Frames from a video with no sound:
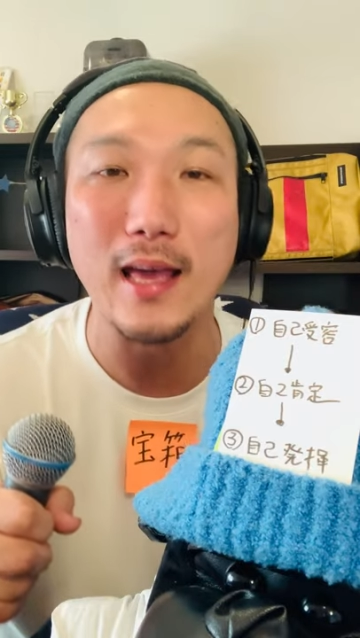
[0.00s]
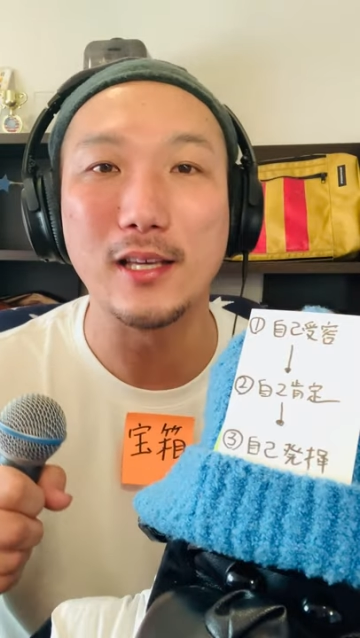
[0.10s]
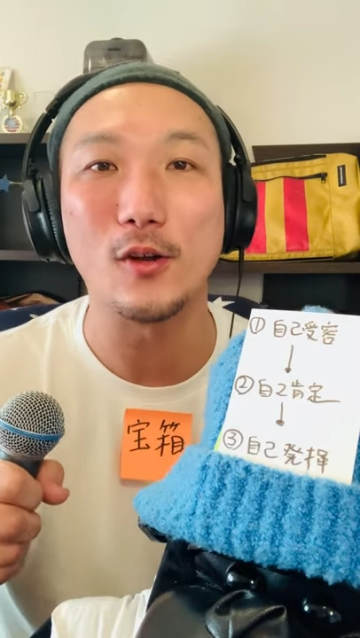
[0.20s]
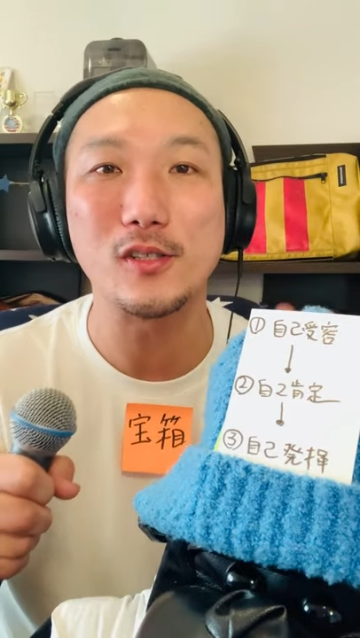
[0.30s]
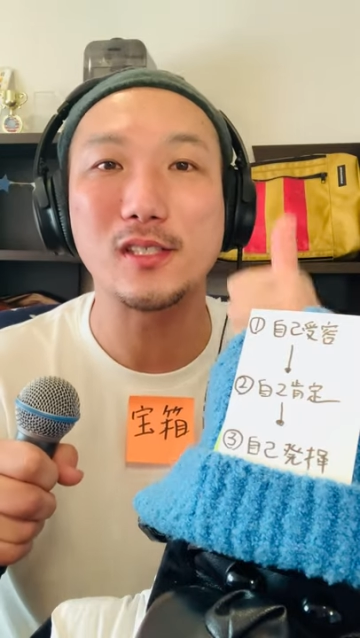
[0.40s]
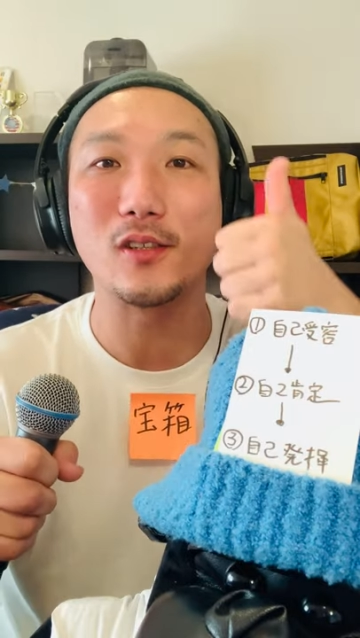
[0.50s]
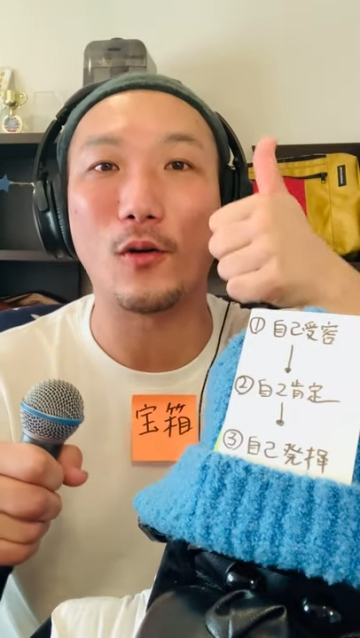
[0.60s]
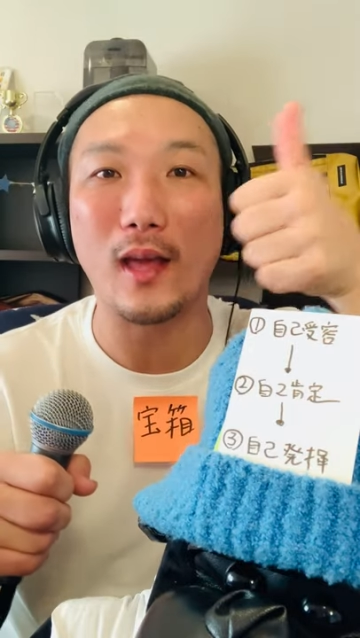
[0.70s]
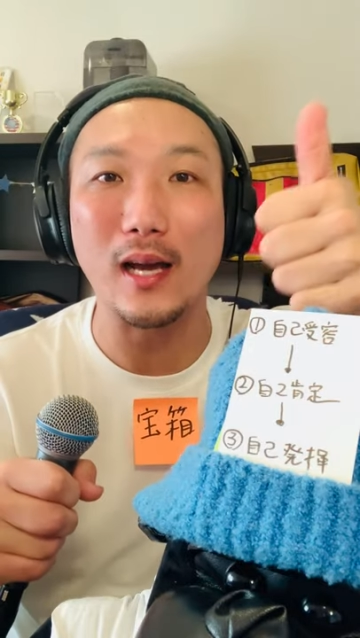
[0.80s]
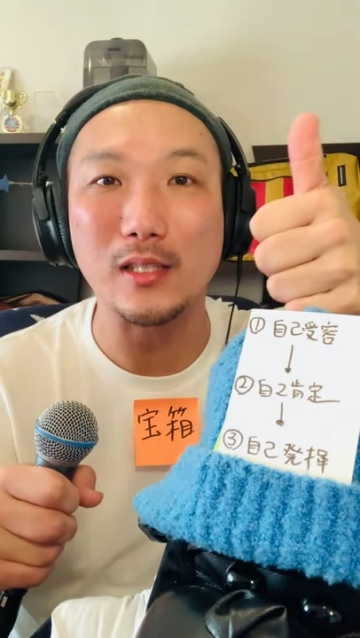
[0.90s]
よろしくお
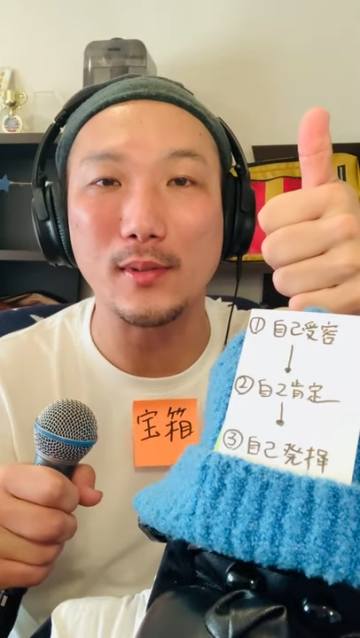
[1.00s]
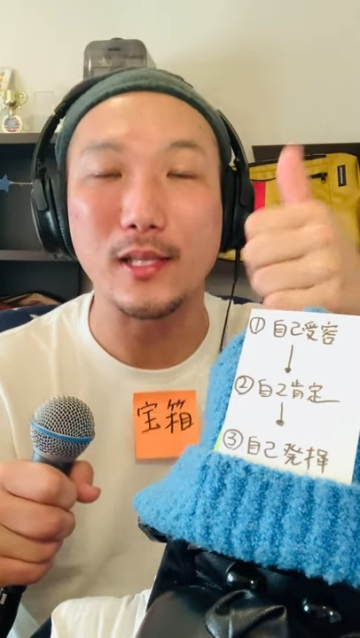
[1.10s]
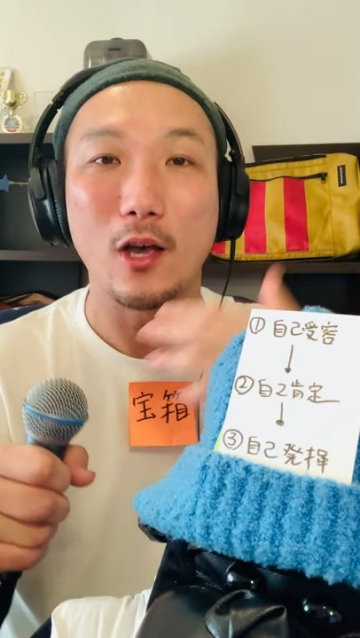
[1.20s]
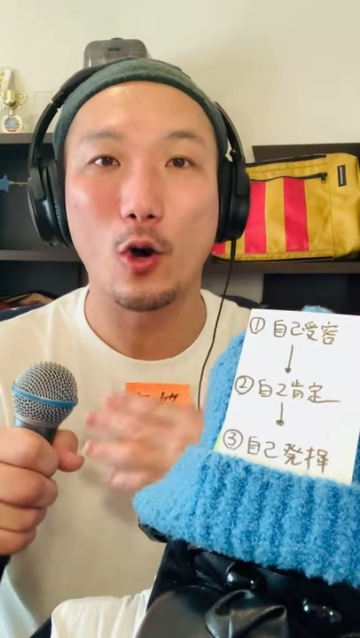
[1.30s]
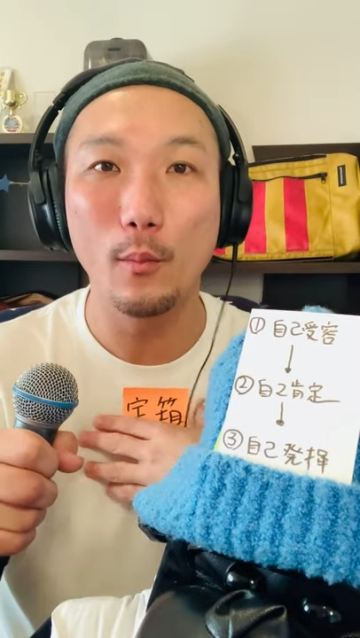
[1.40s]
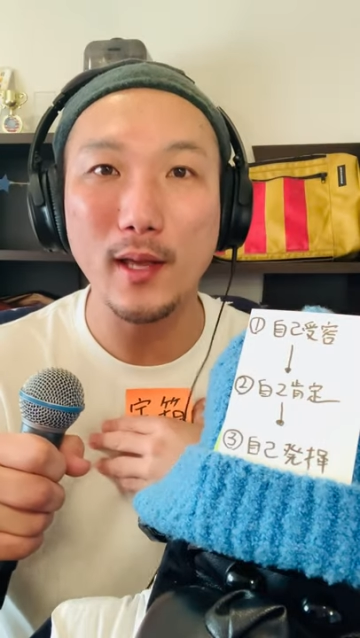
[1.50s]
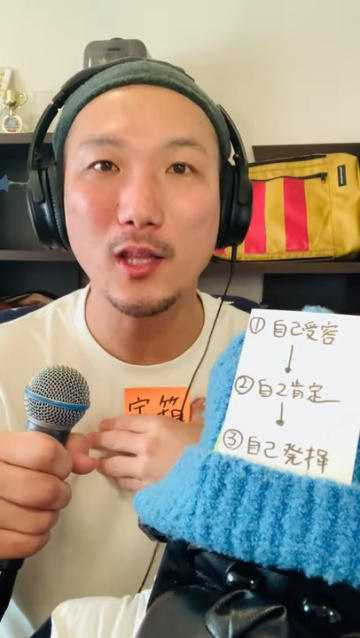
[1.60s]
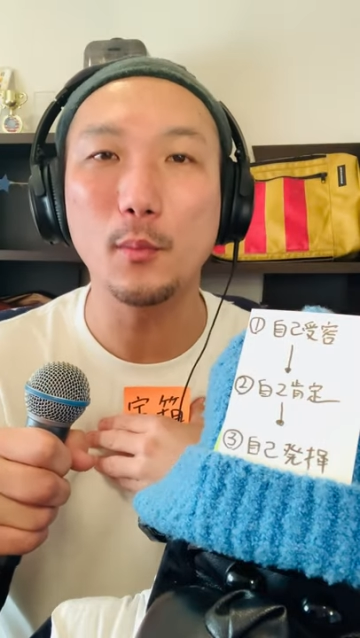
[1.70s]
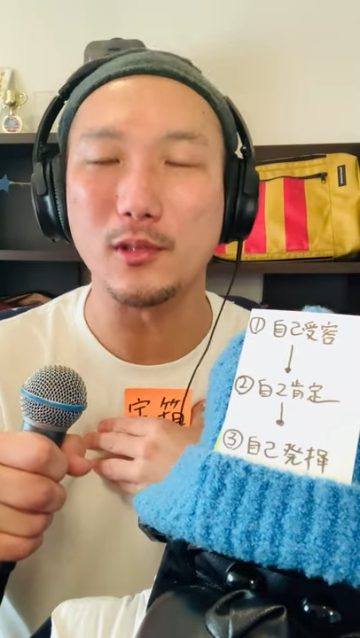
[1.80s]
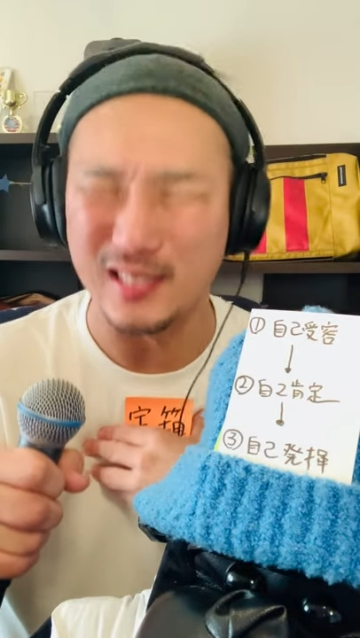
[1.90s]
願いします。
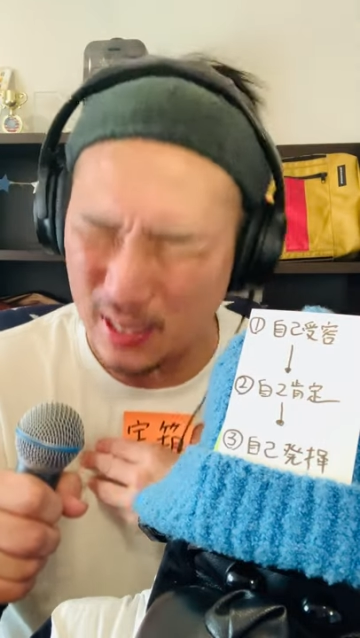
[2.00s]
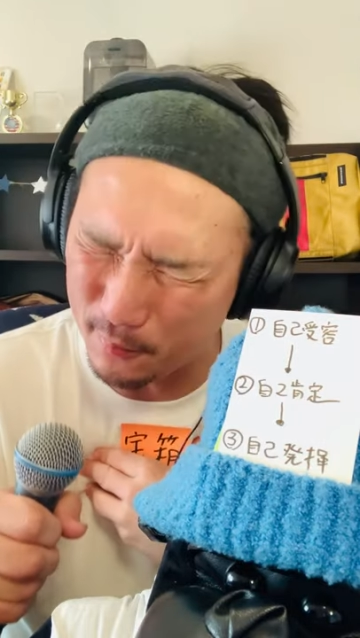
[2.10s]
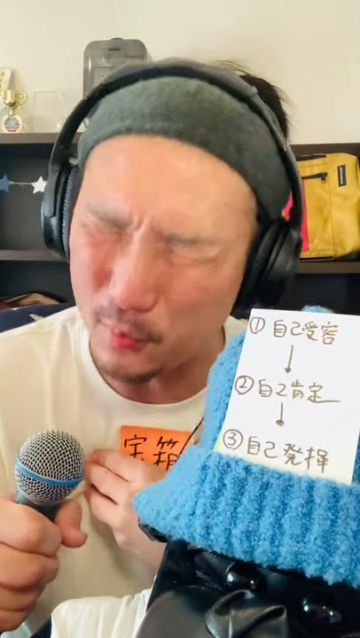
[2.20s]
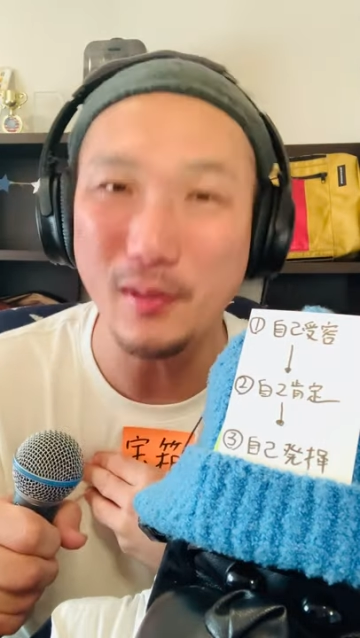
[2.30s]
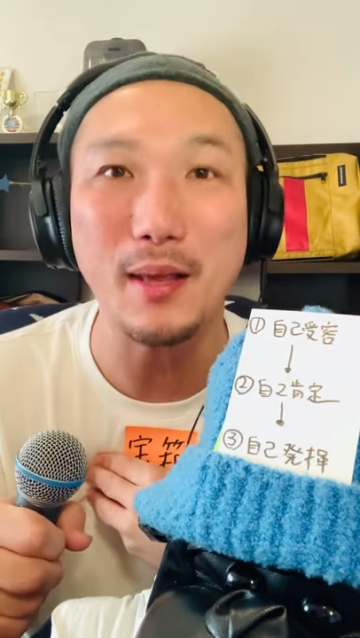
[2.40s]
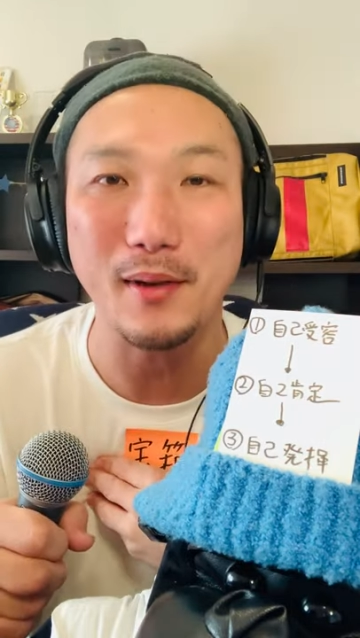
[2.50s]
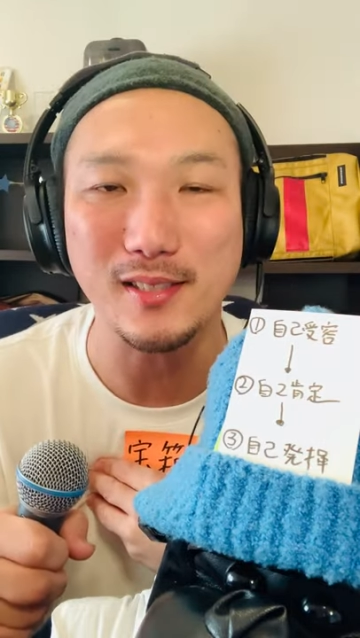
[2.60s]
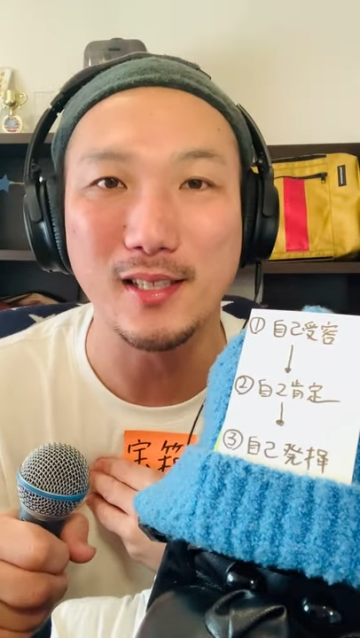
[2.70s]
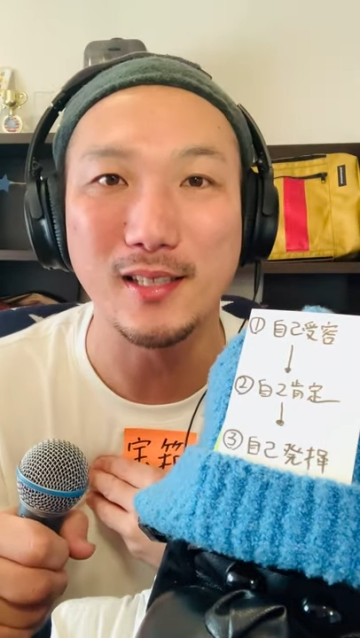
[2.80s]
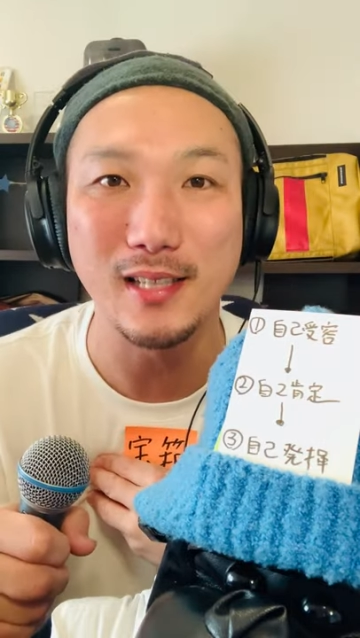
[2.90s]
コメントも全部見てます。